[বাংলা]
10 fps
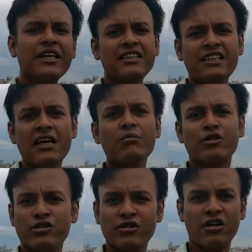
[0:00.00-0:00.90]
গিয়েছিলাম
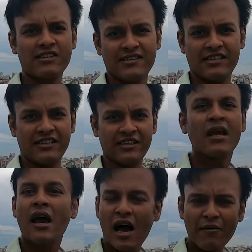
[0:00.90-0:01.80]
বসুন্ধরা সিটিতে
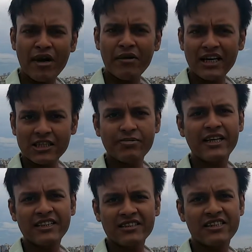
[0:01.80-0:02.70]
আমি আমার
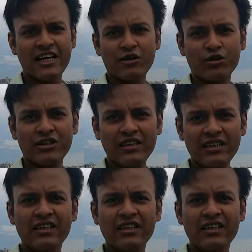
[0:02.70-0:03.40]
এক্সপিরিয়েন্স শেয়ার করছি